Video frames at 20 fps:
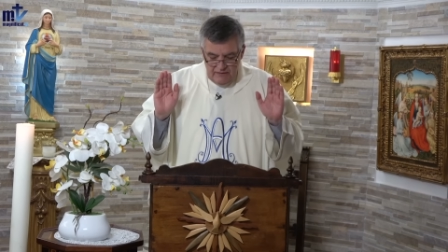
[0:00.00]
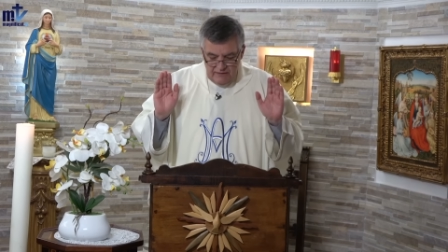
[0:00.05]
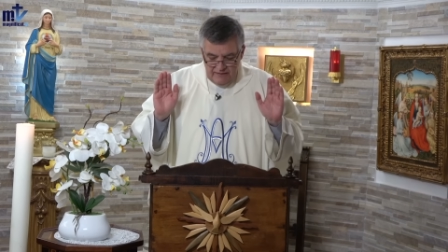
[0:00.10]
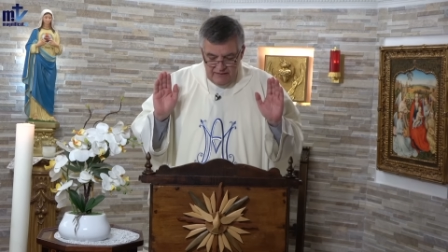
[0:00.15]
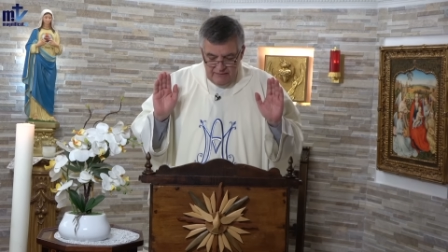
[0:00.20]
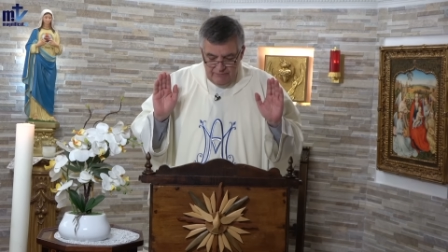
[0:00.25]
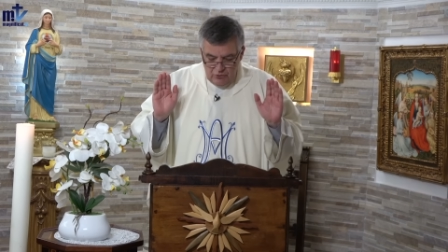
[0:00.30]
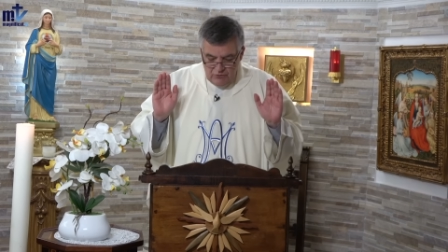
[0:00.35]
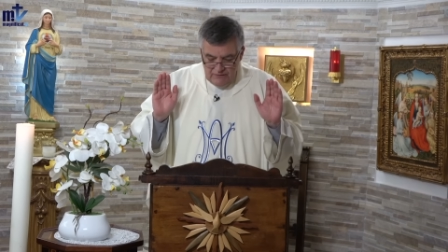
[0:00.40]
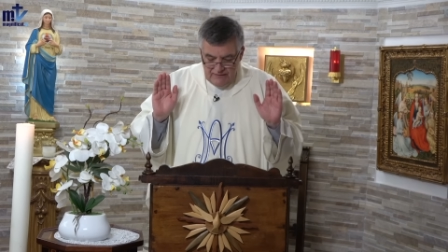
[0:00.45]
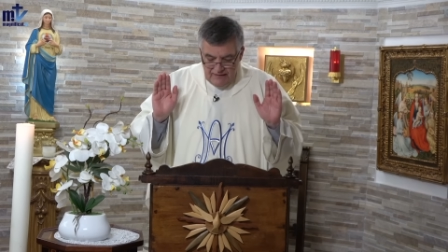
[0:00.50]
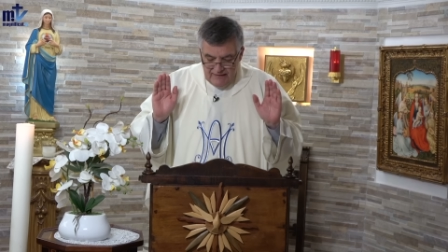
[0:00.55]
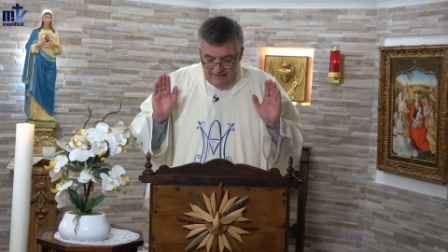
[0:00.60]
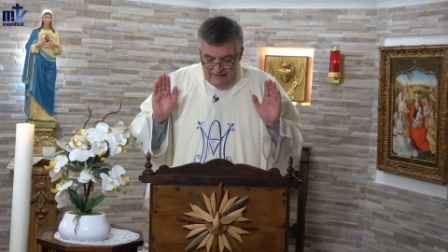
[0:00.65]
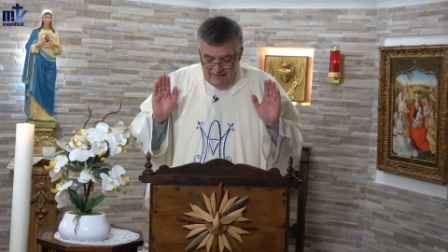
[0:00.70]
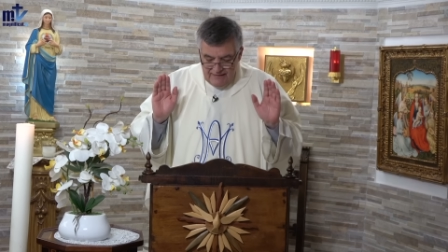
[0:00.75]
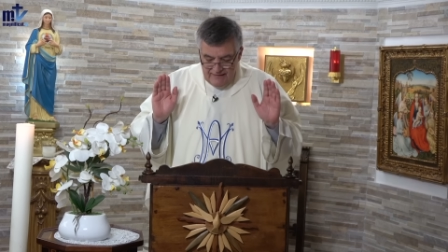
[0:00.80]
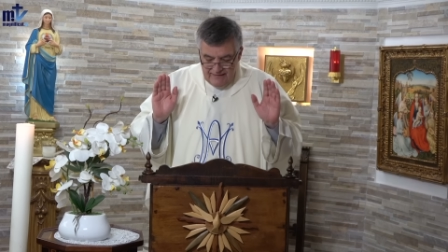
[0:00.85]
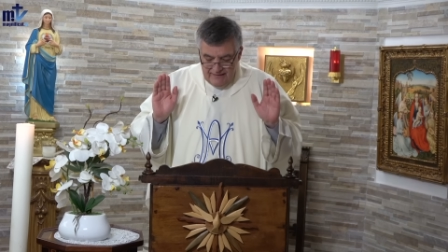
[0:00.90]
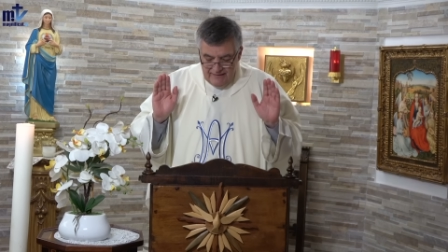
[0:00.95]
que por la
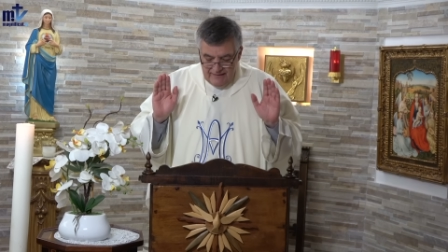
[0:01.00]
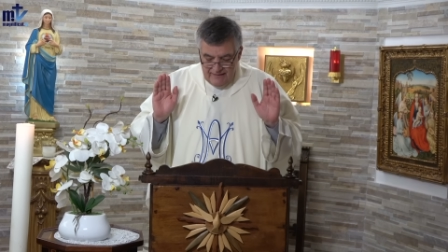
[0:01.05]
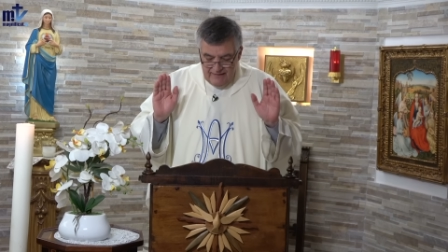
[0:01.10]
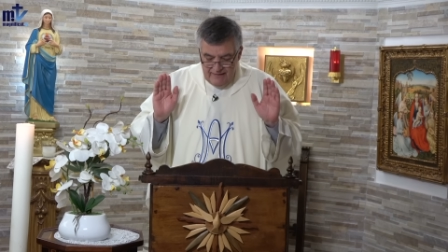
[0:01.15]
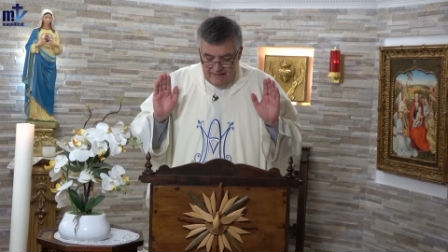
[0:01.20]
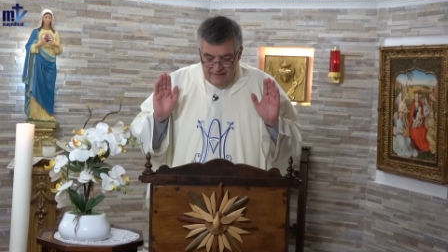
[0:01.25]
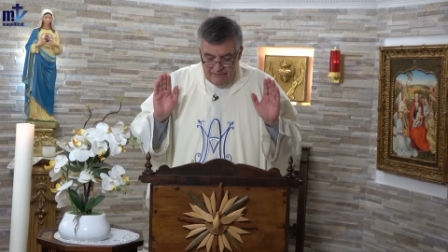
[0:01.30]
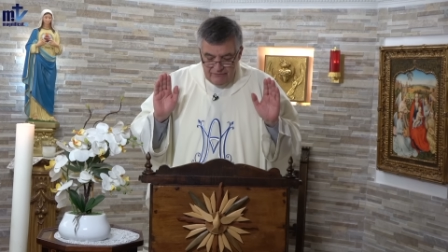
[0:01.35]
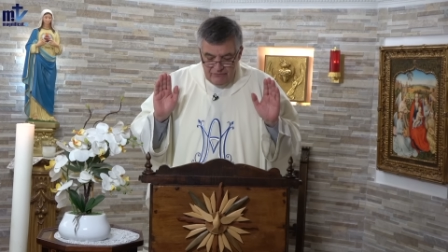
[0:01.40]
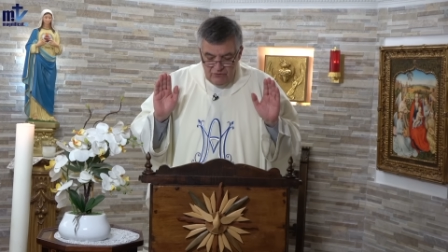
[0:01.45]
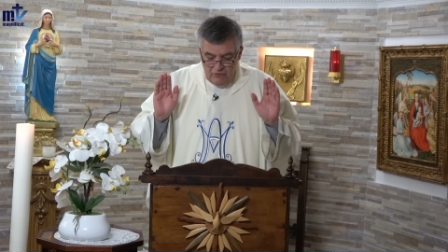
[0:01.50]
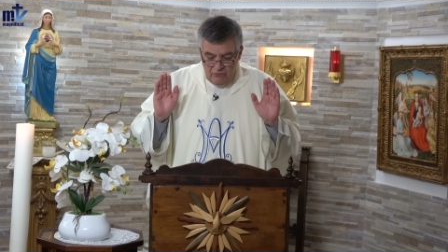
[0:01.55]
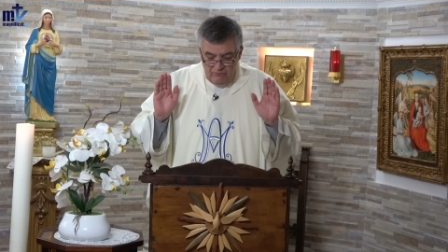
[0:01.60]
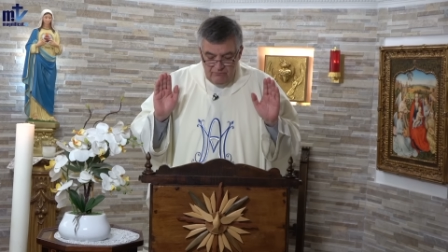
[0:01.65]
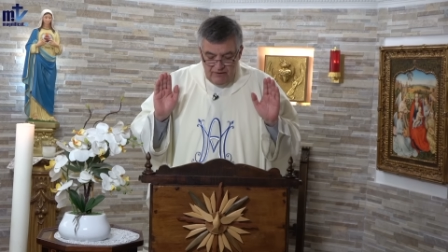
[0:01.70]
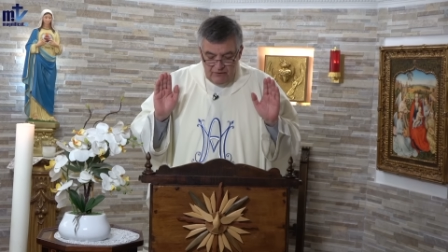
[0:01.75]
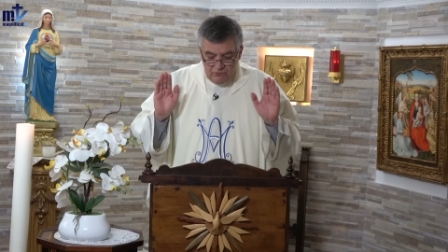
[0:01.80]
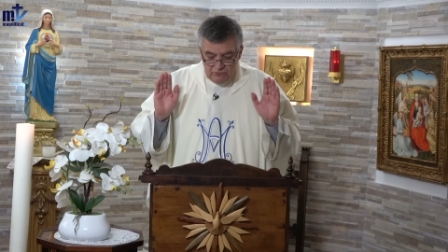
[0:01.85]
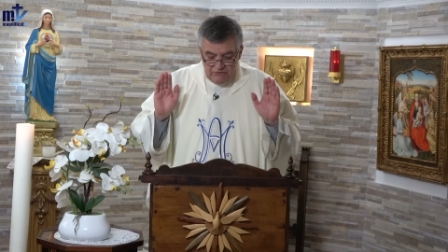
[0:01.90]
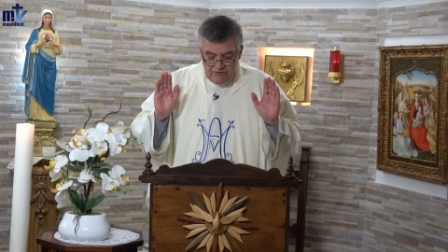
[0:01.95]
regeneración
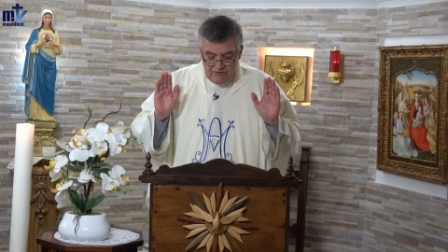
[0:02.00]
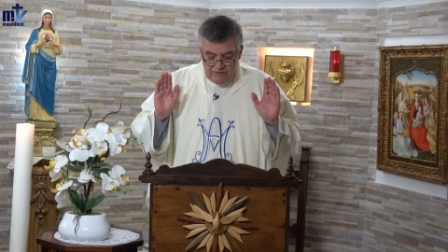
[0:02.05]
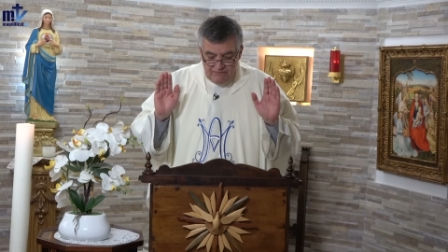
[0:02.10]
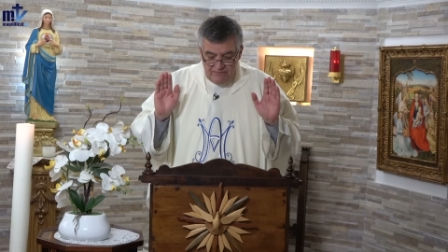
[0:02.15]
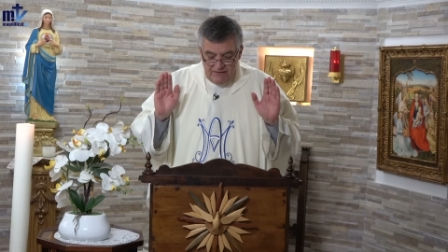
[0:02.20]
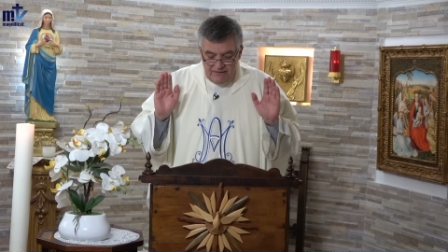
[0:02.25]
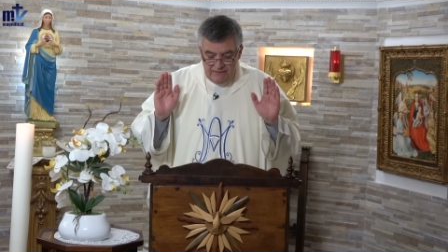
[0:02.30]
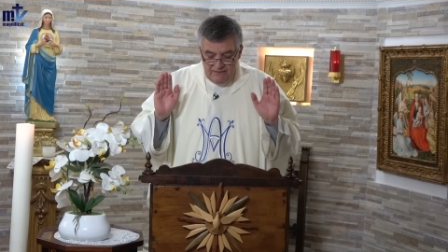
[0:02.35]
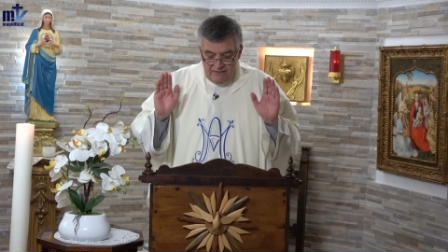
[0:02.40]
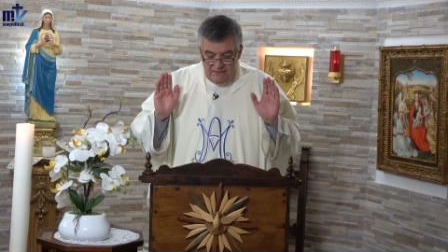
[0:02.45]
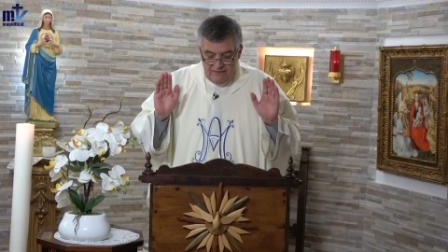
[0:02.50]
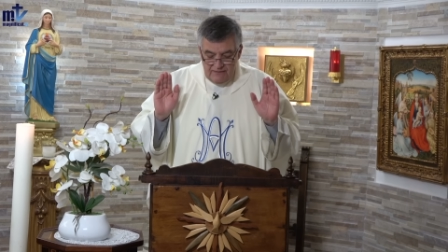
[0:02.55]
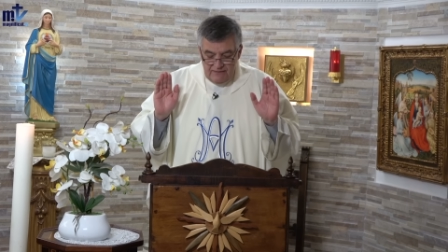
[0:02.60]
bautismal